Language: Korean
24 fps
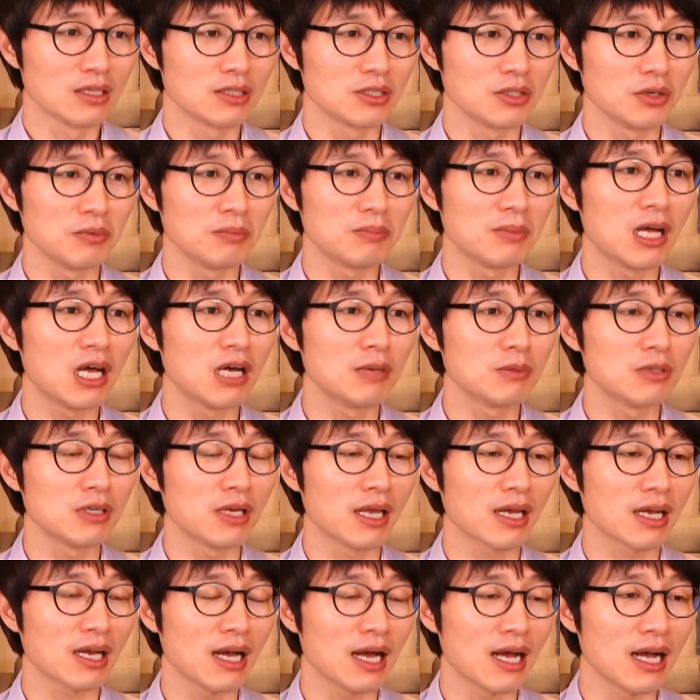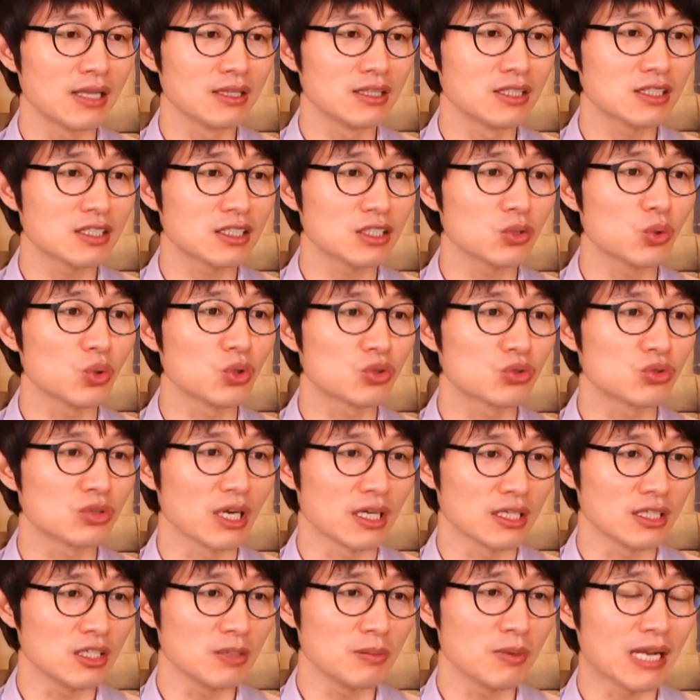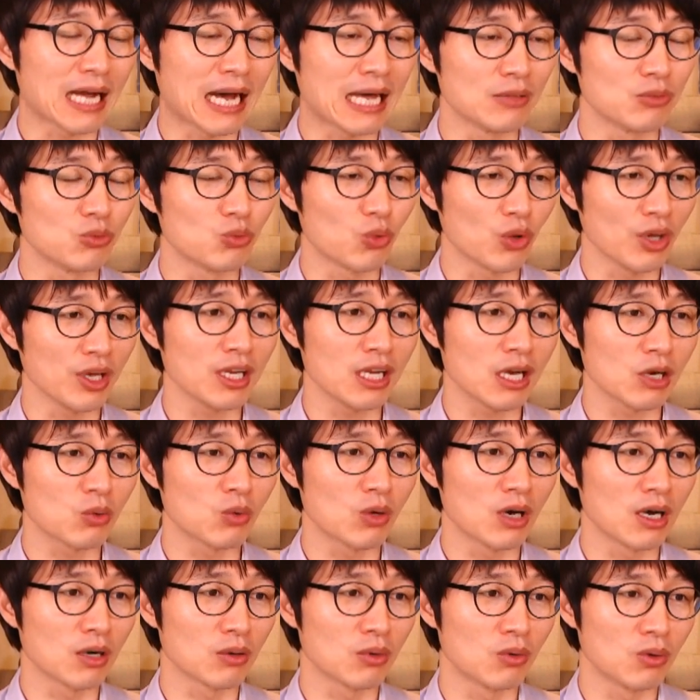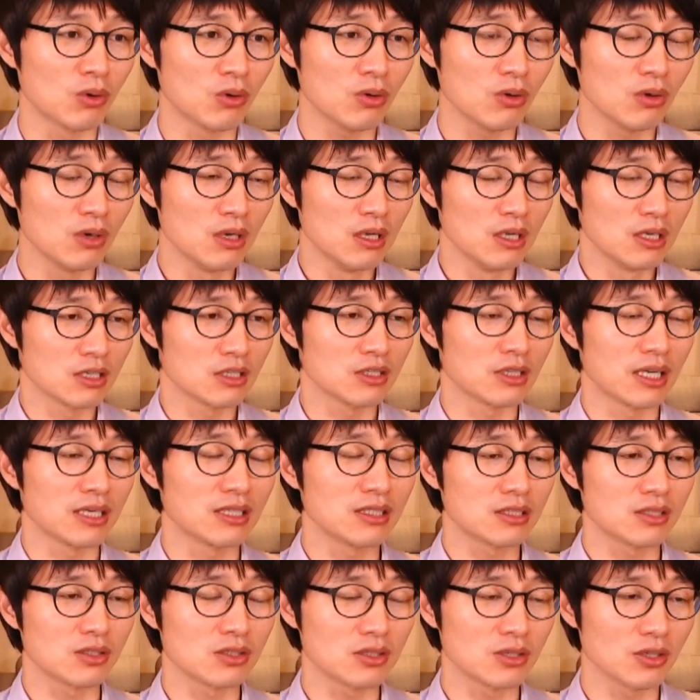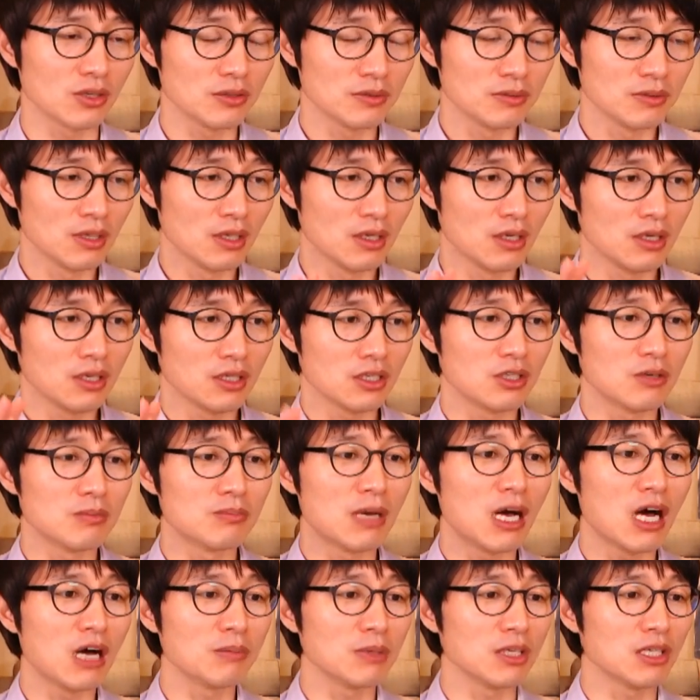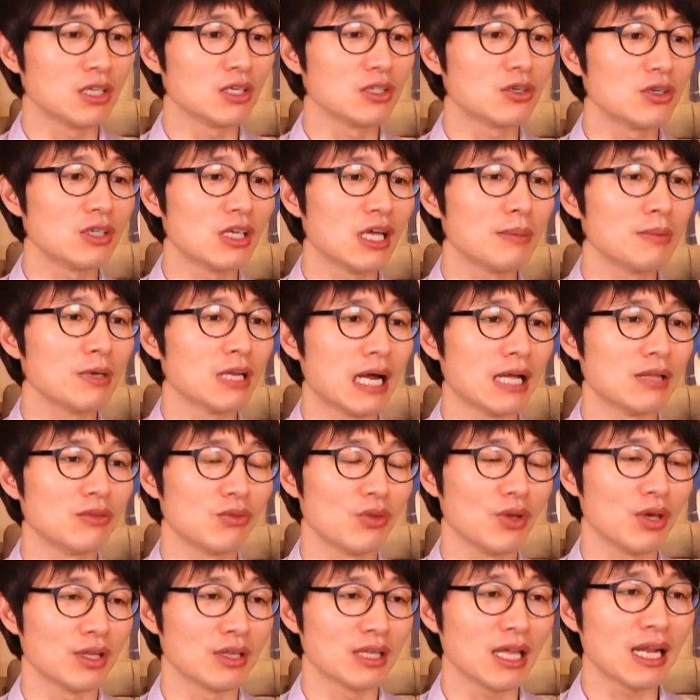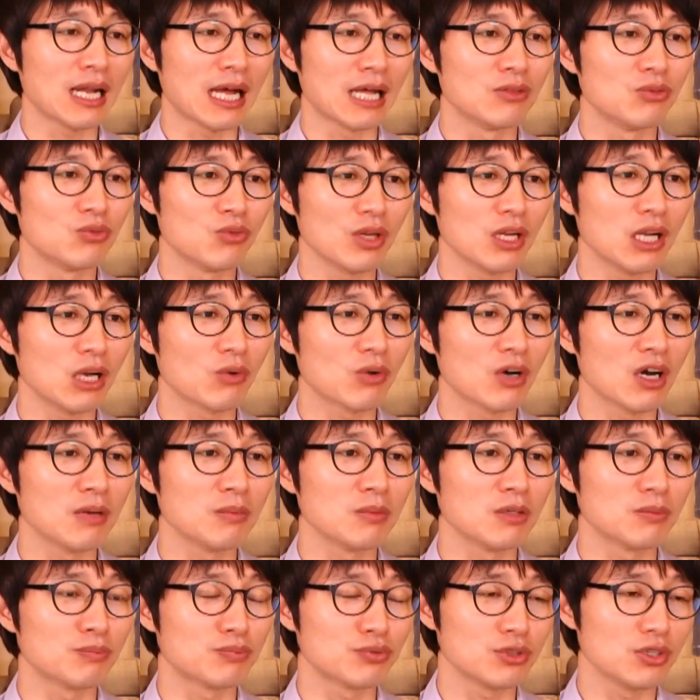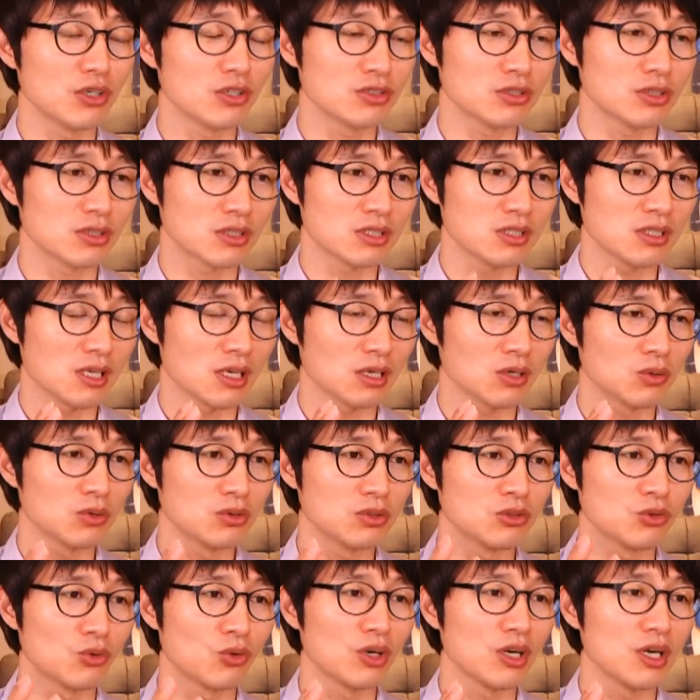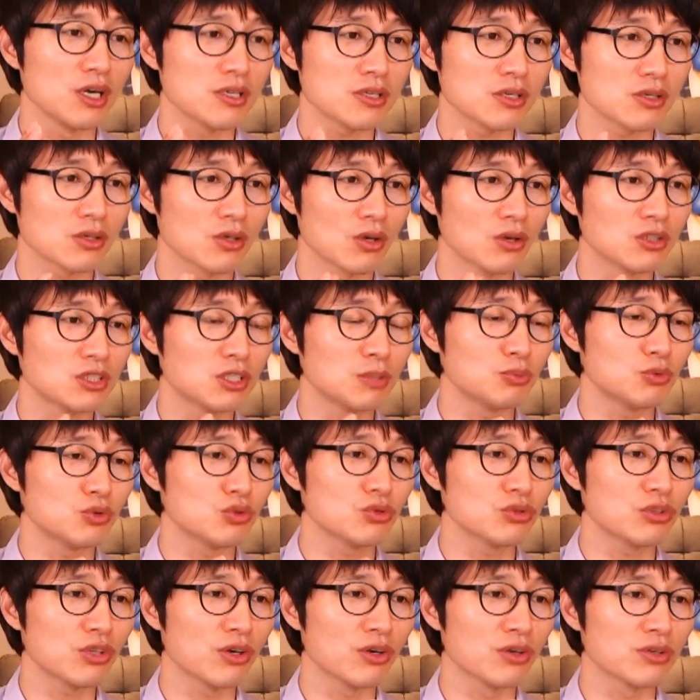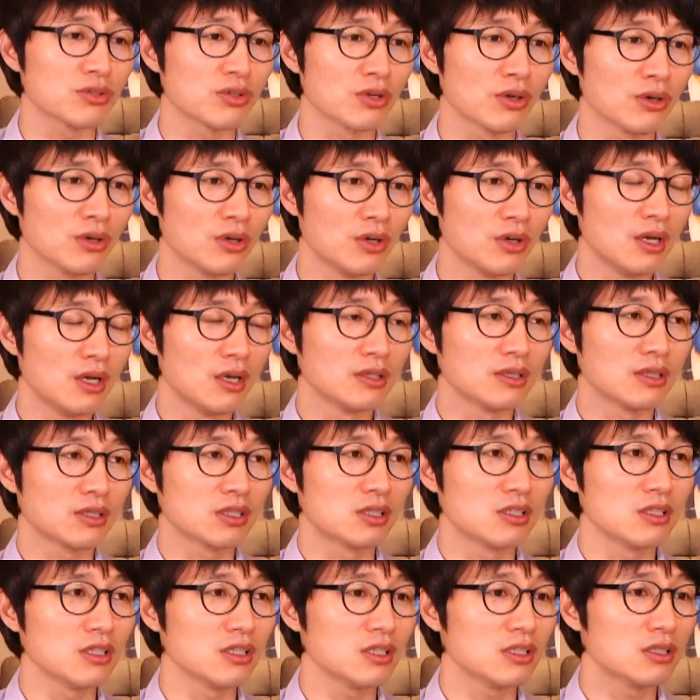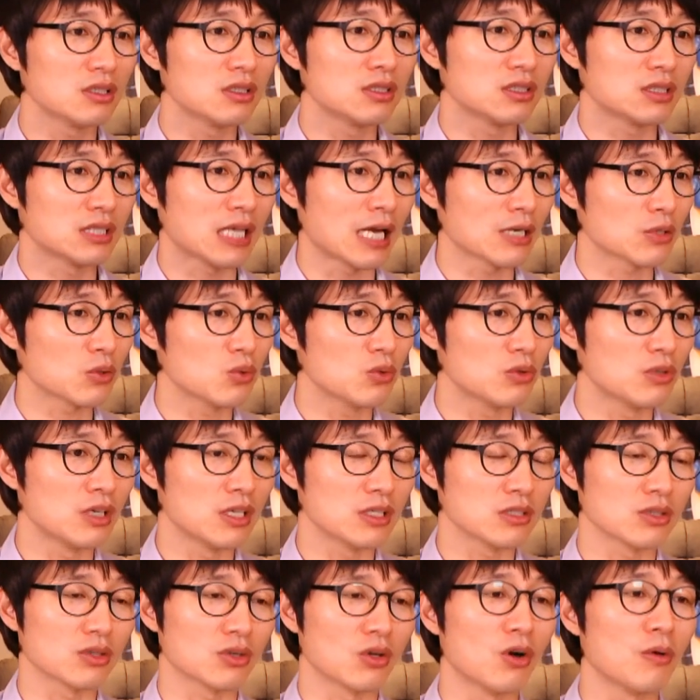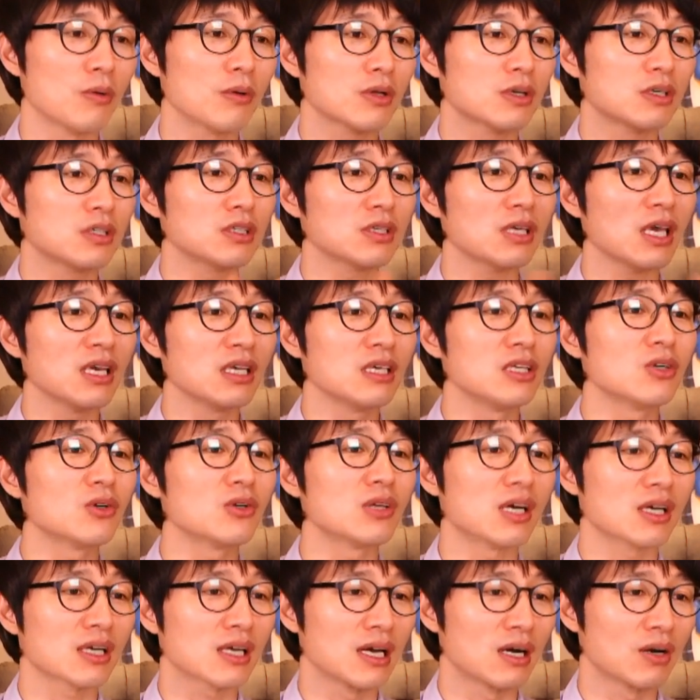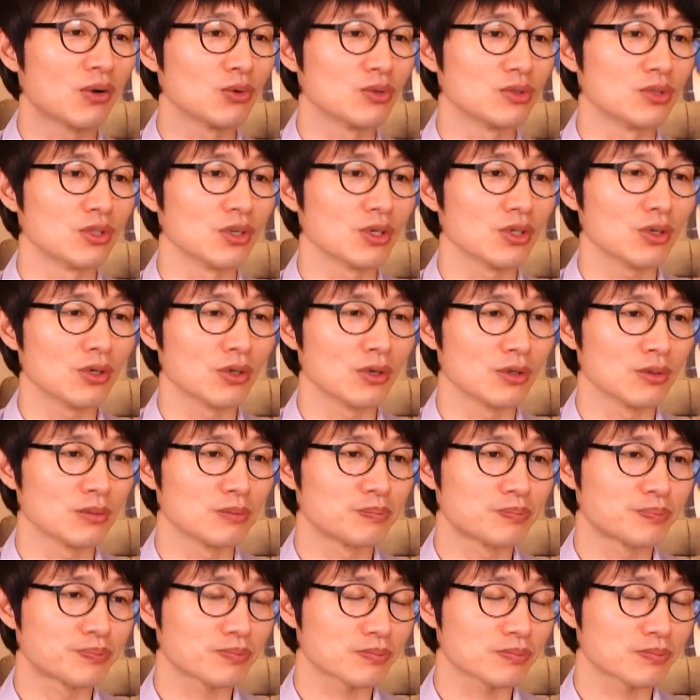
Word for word: 그런 마음을 내가 아, 느끼고 있구나. 이러면 안 돼라고 하고 그 예를 들어서 이런 마음이 일어나면 안 돼. 난 안 돼라고 하면 부정적인 사고는 뇌에서 더 집중되어서 그걸 이 작용을 해서 더 크게 일어나게 하거든요.